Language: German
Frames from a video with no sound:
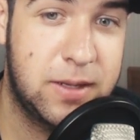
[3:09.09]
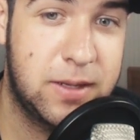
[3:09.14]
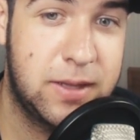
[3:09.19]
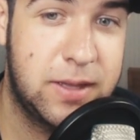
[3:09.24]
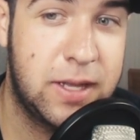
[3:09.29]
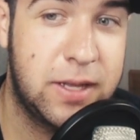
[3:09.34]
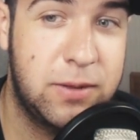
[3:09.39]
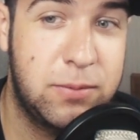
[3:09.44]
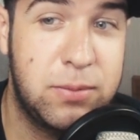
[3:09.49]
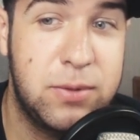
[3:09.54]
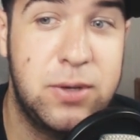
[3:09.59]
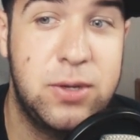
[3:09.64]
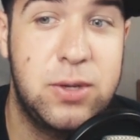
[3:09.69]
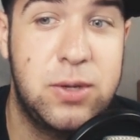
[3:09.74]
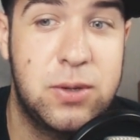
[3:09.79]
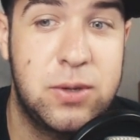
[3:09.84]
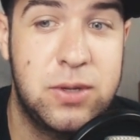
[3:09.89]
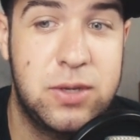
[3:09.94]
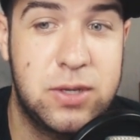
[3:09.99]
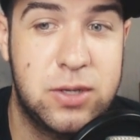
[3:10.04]
Das bin ich
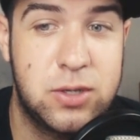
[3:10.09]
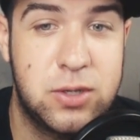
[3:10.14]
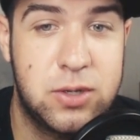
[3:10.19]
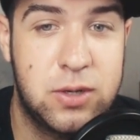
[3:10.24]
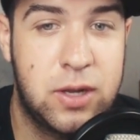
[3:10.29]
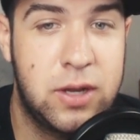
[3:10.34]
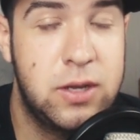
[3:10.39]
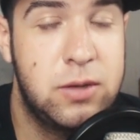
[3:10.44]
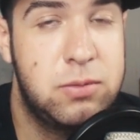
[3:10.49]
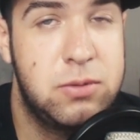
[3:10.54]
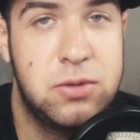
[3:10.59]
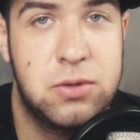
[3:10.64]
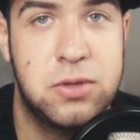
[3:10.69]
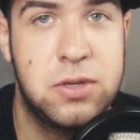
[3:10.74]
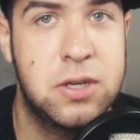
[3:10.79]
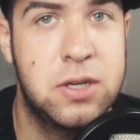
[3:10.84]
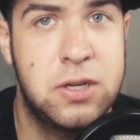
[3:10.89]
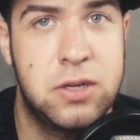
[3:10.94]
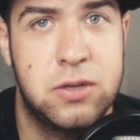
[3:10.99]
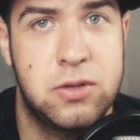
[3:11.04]
euch ja, eigentlich bin ich euch
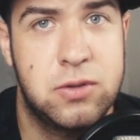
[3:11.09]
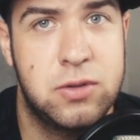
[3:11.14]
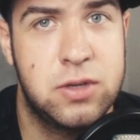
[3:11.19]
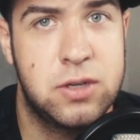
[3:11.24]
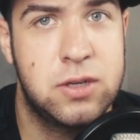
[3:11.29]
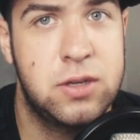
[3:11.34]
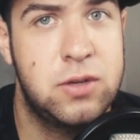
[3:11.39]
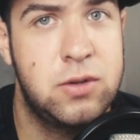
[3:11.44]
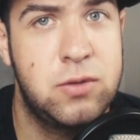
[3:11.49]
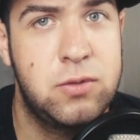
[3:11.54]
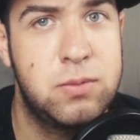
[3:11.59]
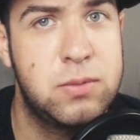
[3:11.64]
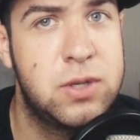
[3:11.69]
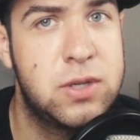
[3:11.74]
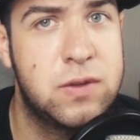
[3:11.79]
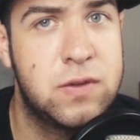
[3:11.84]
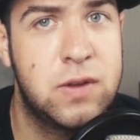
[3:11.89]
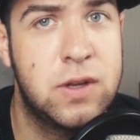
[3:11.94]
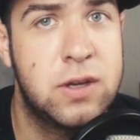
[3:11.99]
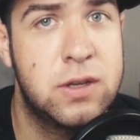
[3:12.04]
gar nicht schuldig, eigentlich juckt mich
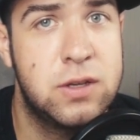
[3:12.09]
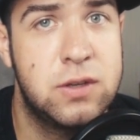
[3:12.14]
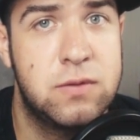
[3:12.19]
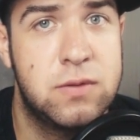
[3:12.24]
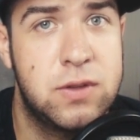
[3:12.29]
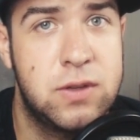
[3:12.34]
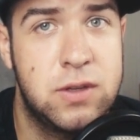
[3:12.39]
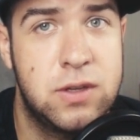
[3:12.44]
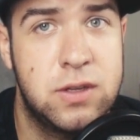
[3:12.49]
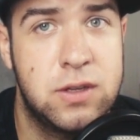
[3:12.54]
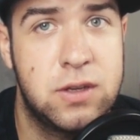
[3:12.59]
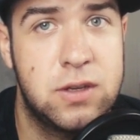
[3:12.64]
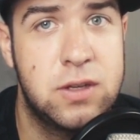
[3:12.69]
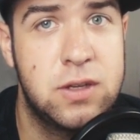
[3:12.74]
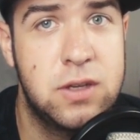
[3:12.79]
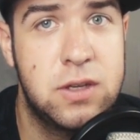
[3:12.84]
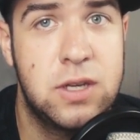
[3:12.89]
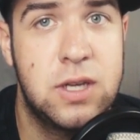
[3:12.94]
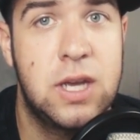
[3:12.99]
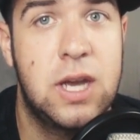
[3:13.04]
das gar nicht, was ihr denkt.
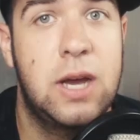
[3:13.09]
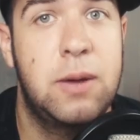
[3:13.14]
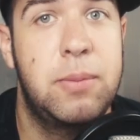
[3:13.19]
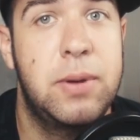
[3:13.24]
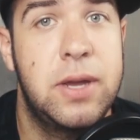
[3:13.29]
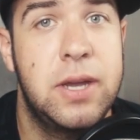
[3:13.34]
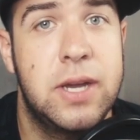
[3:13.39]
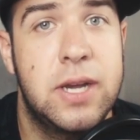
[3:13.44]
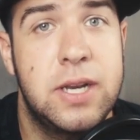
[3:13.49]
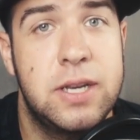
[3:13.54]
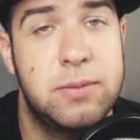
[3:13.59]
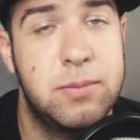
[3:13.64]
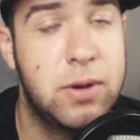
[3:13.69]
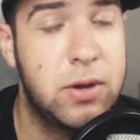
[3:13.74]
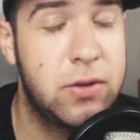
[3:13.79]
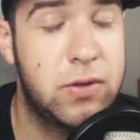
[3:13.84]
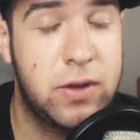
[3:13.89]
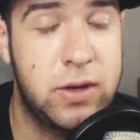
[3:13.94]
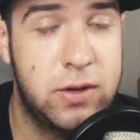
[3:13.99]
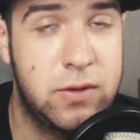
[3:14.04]
Aber egal, ich mache
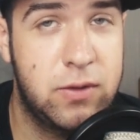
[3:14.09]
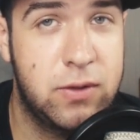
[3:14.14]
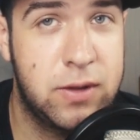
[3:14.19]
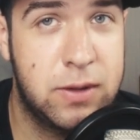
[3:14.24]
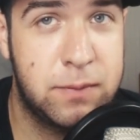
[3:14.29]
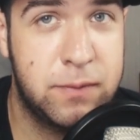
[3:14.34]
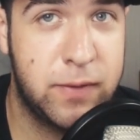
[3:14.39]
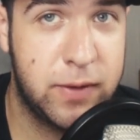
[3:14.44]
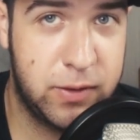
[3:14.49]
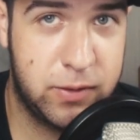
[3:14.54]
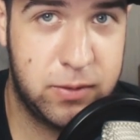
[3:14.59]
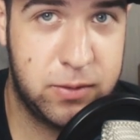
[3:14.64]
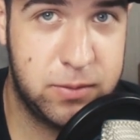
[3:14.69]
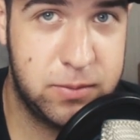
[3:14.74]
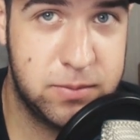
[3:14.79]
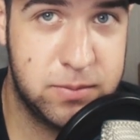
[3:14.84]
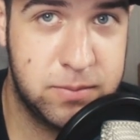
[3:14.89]
jetzt eine Zusammenfassung.